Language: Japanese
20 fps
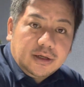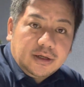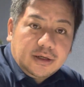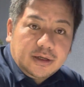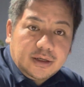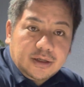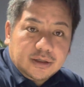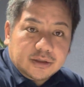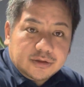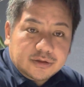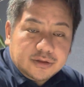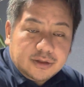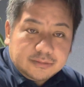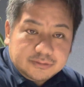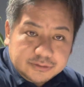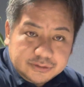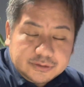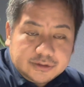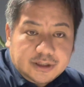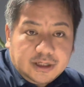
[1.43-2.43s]
え
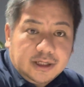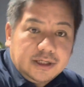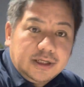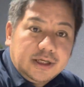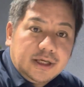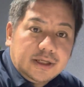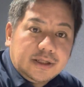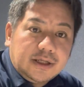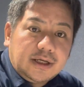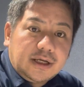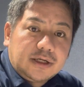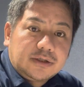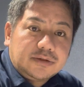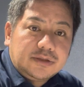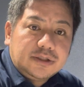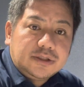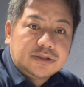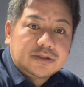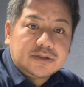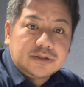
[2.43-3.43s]
クラブ経営大学
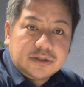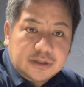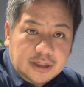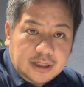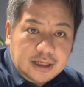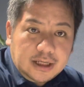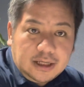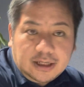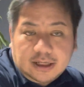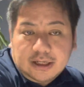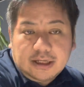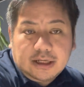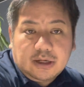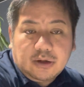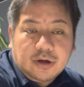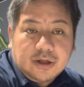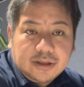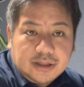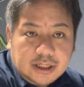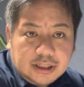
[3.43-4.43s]
について、え
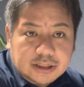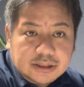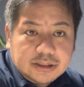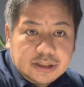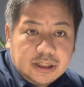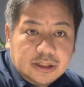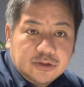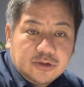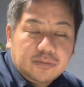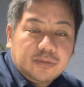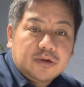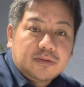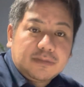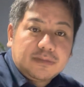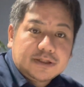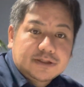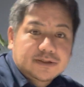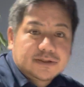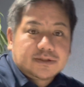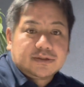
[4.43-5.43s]
ご案内したいと思いま
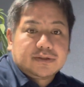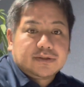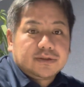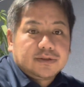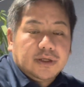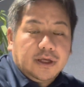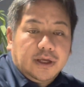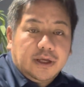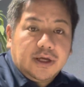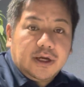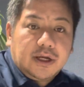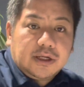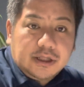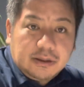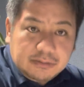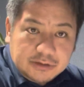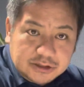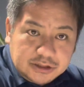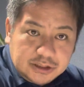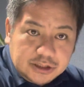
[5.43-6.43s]
す、え改め
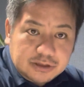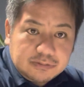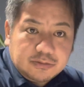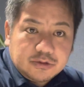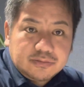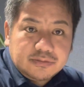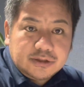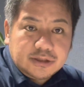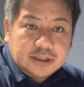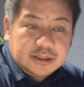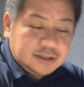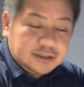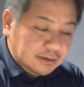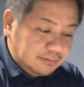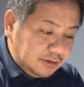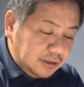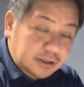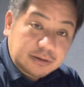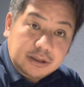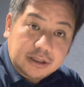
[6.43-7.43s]
まして
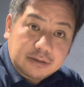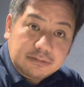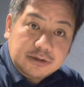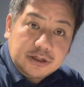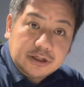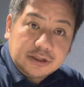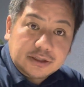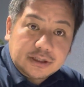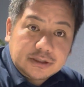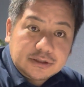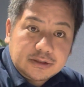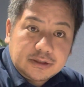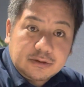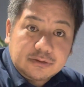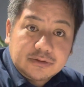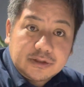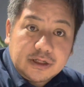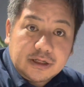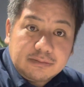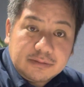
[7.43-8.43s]
スポーツビジネスセミ、えー、宮城佑で
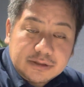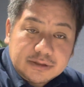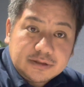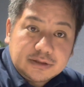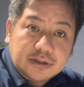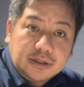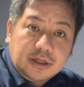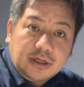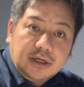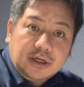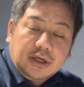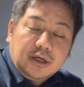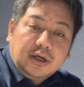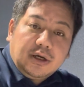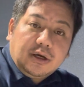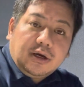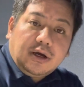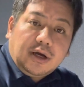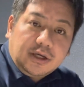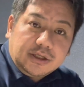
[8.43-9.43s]
ございます
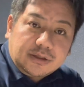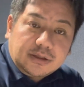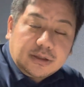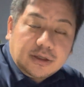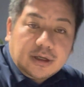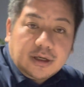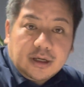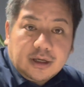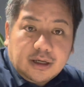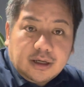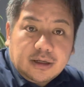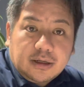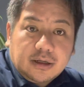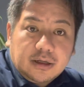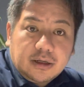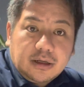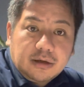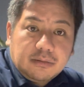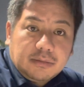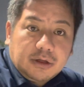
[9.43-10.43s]
はい、
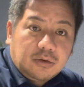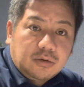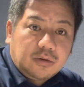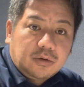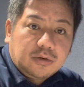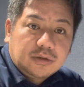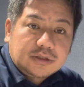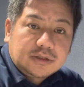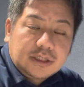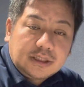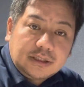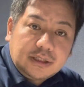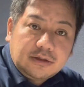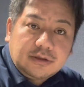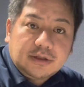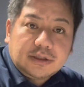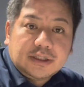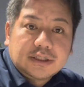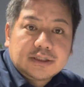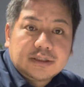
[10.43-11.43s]
えーまあ、このチャンネル
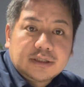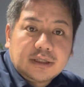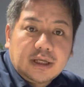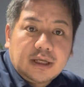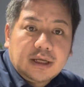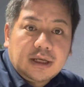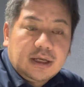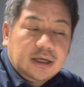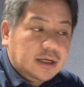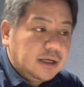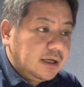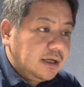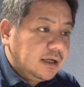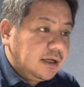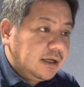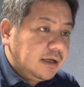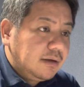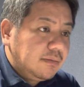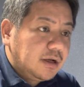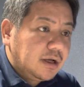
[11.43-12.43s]
ではですね、
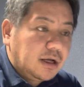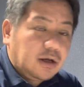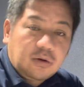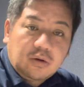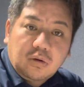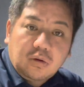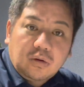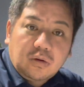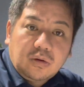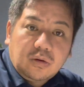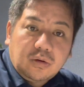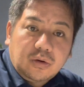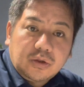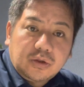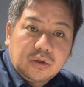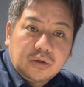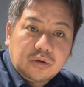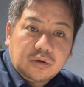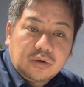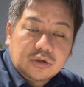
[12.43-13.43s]
えーまあ、過去い
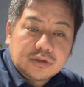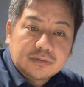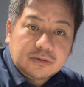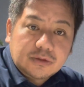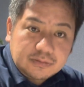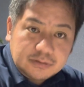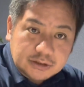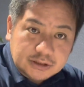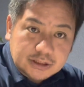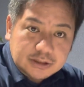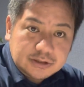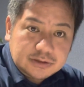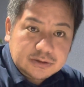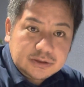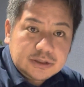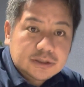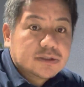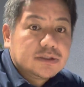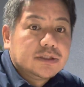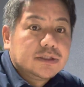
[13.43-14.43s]
ろいろスポーツビジネス
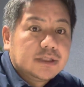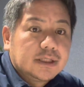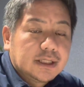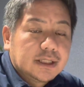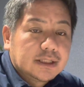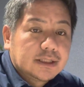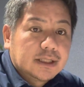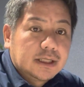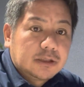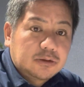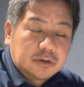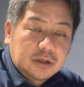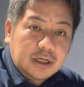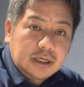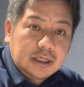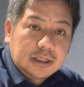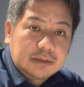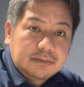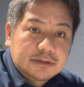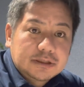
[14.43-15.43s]
についてだったりと
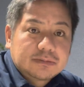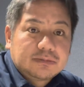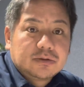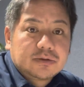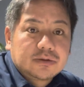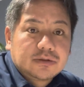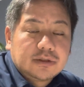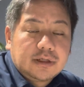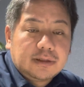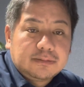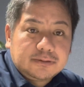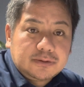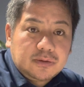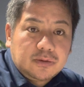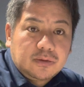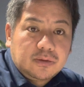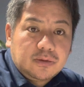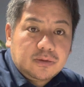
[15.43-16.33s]
か、まあ、スポーツクラブの